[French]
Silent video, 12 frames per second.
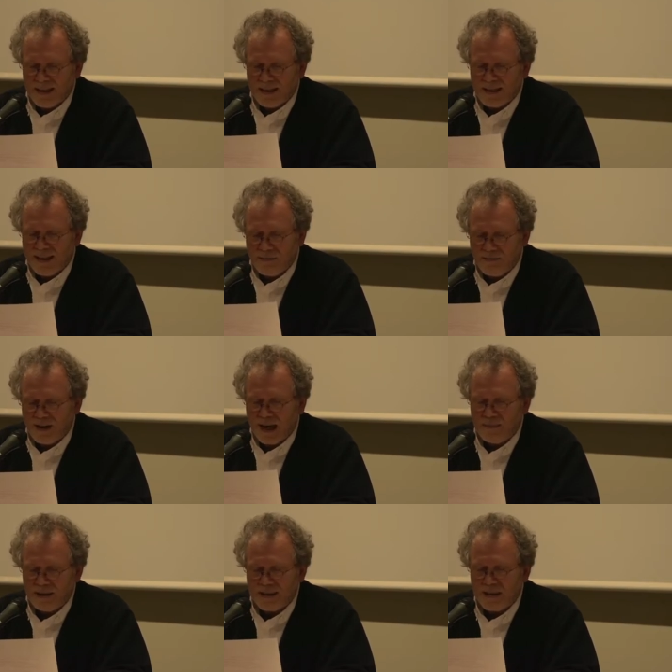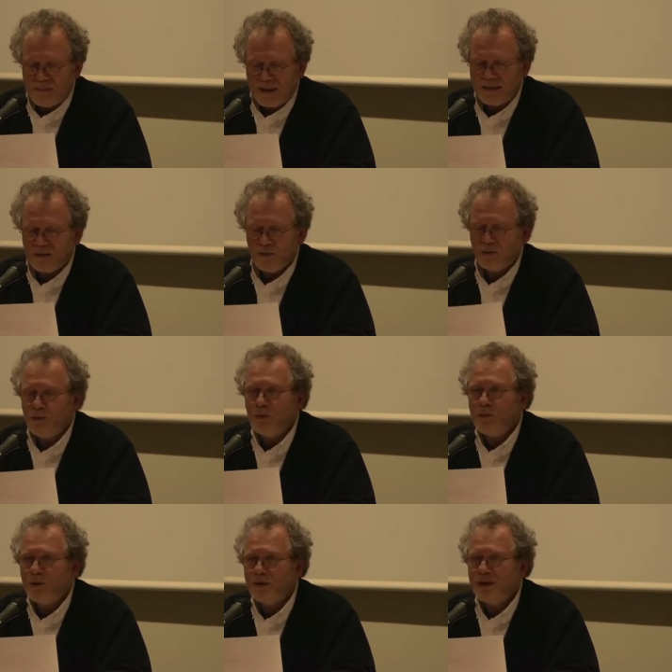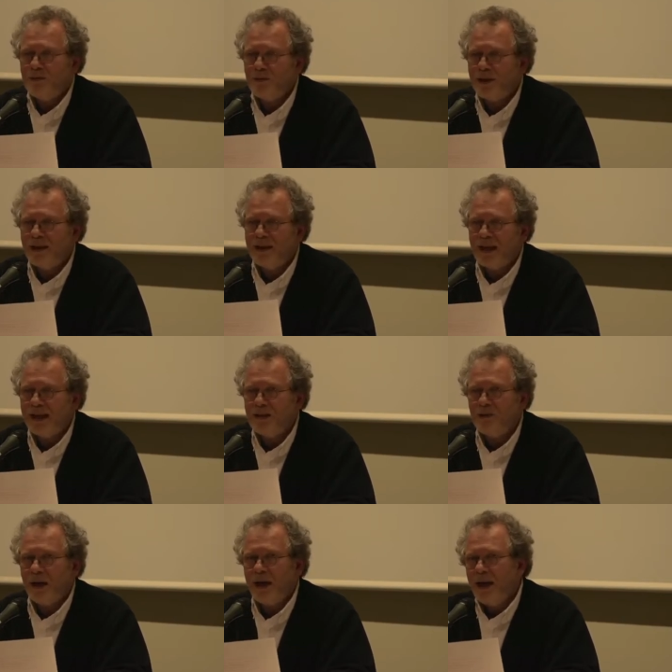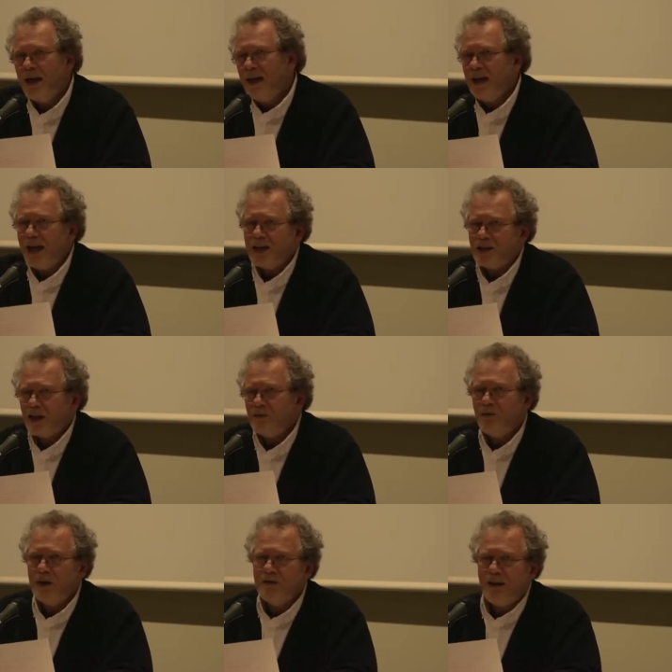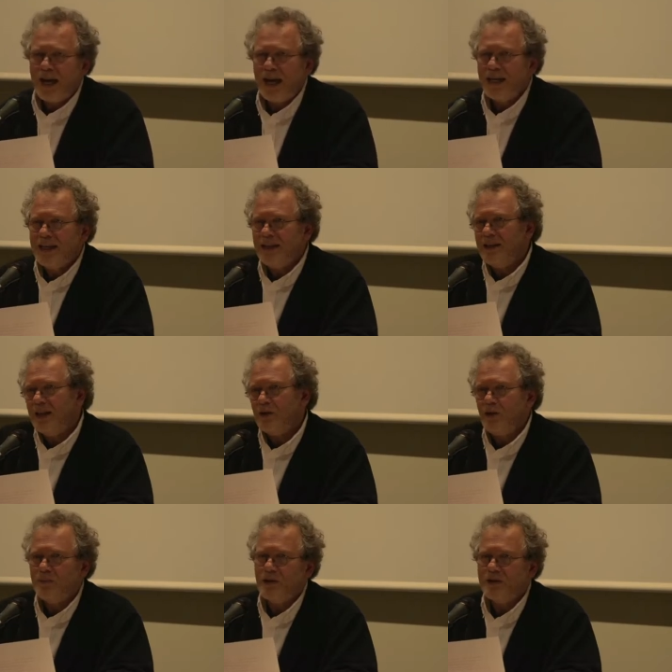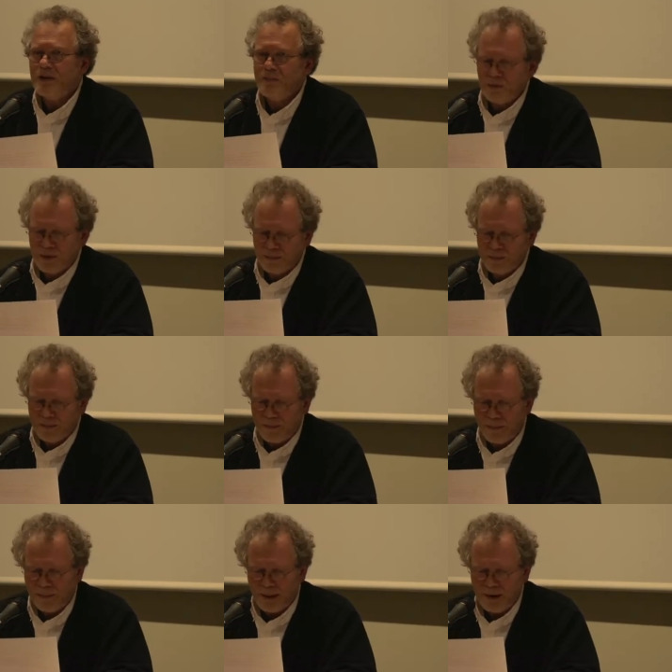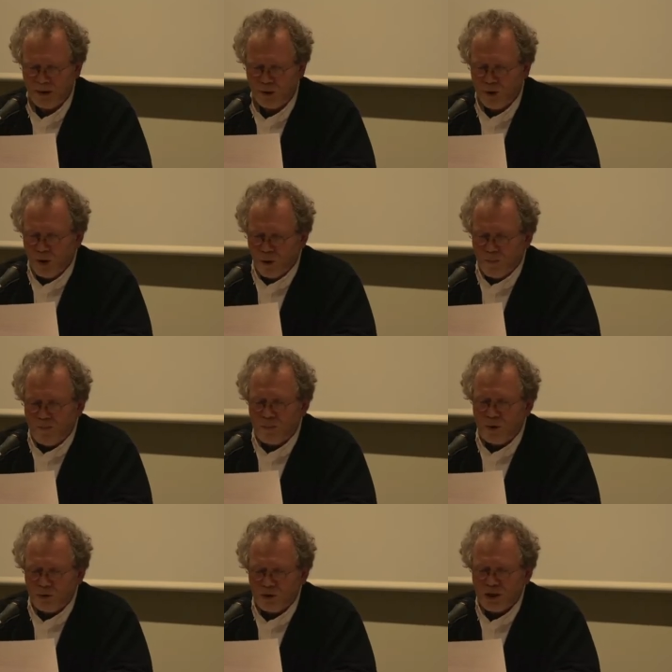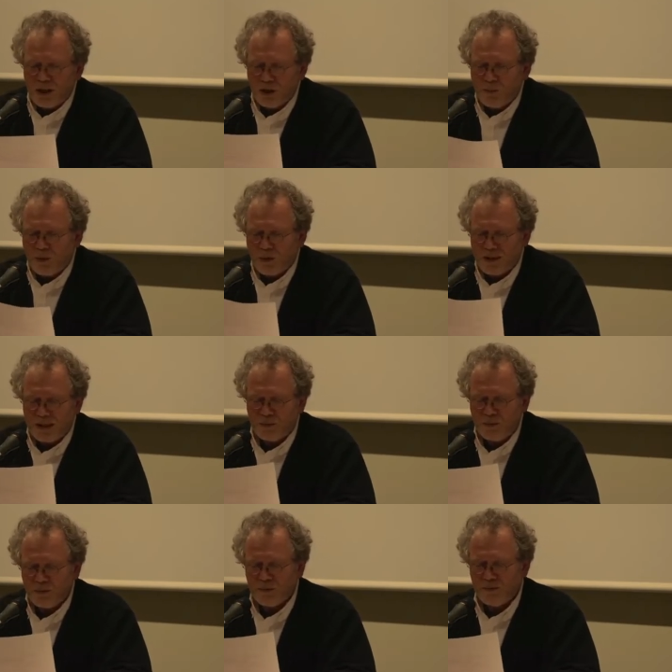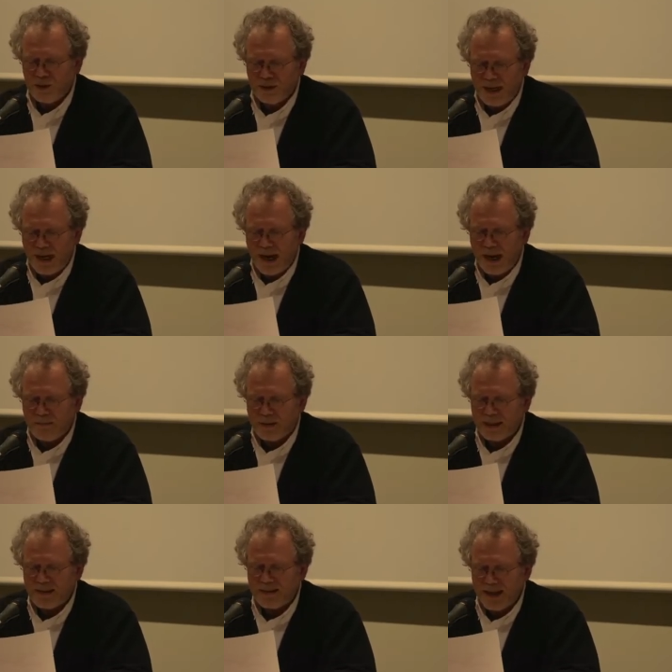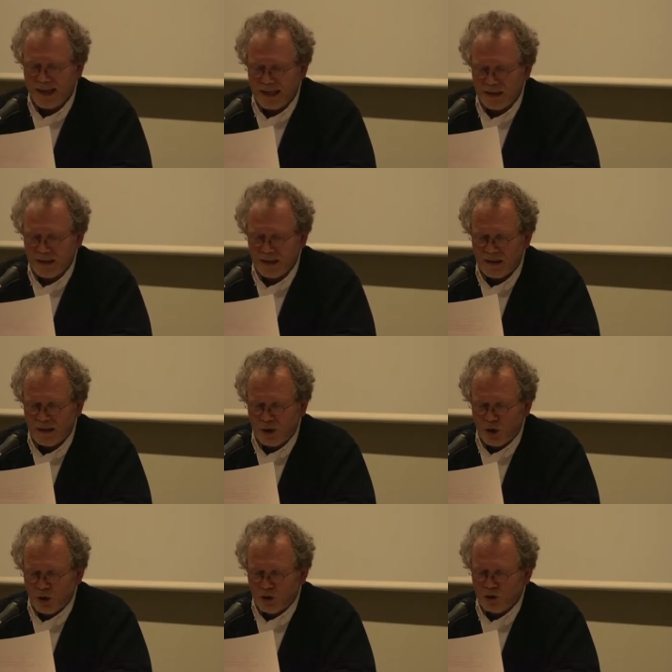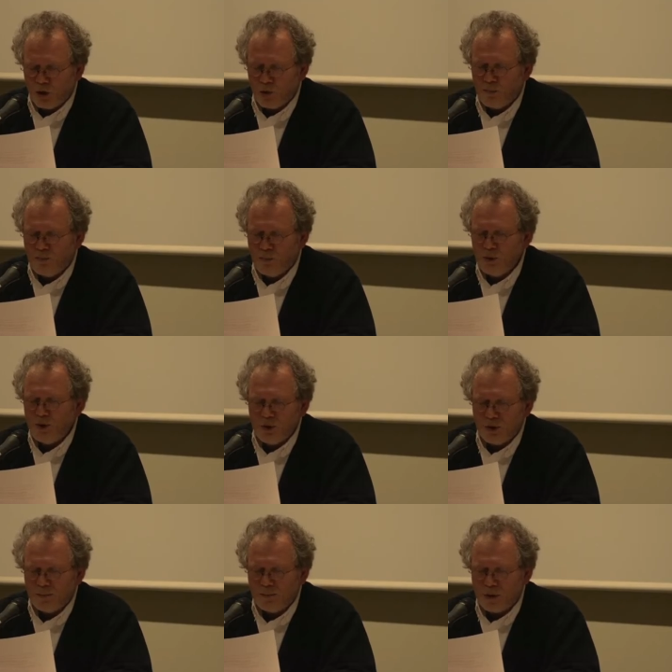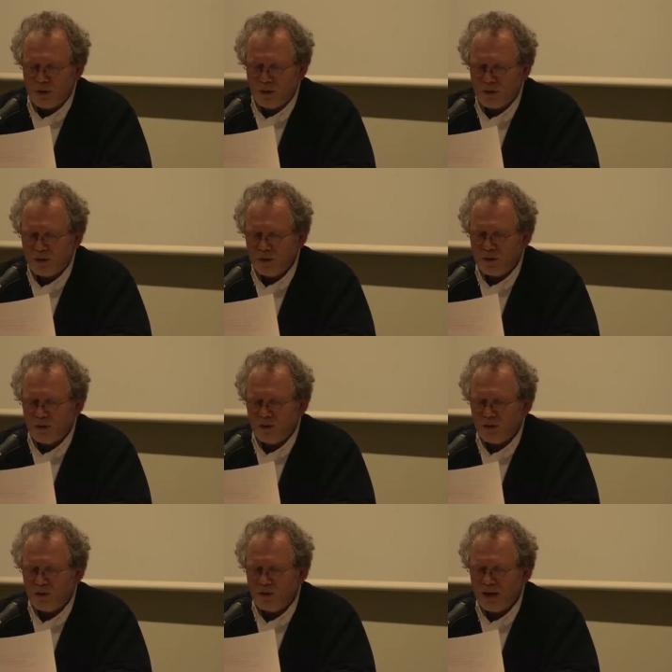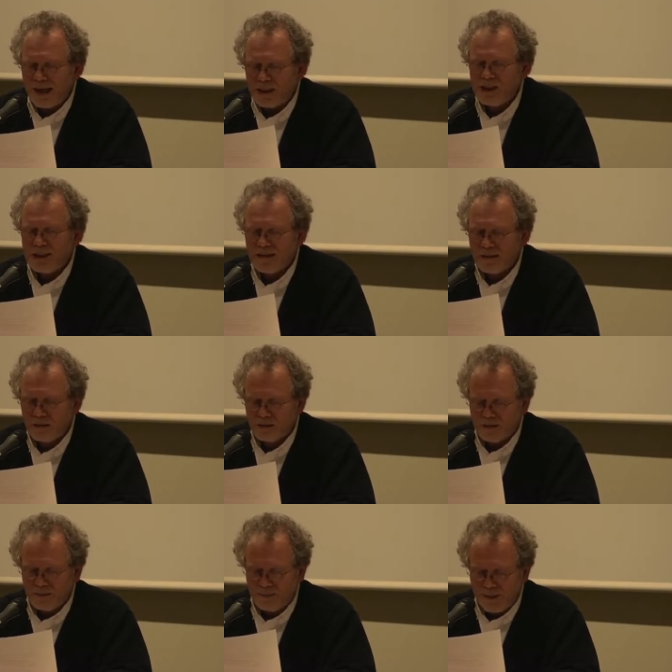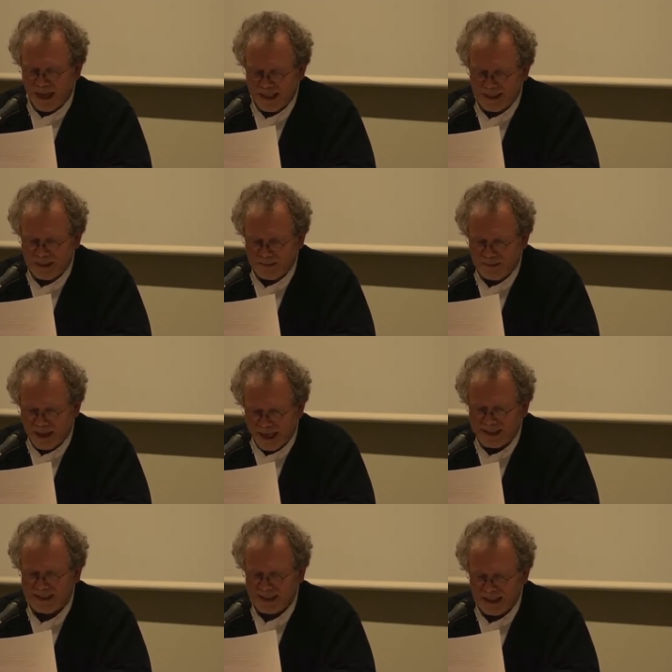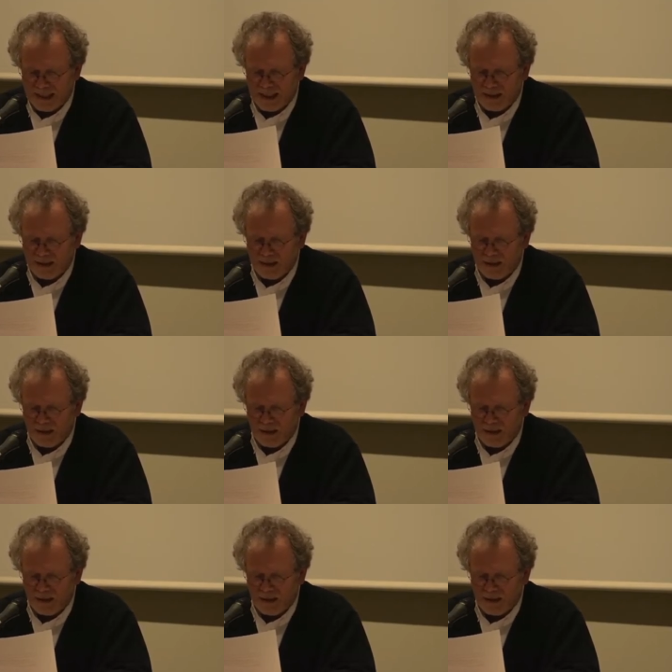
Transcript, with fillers: sa flamme et sa passion au processus intellectuel. Et là, à chaque fois, il va à la ligne, hein, comme dans un poème. Plonger le processus mental abstrait dans le bouillonnement de l'agissante pratique.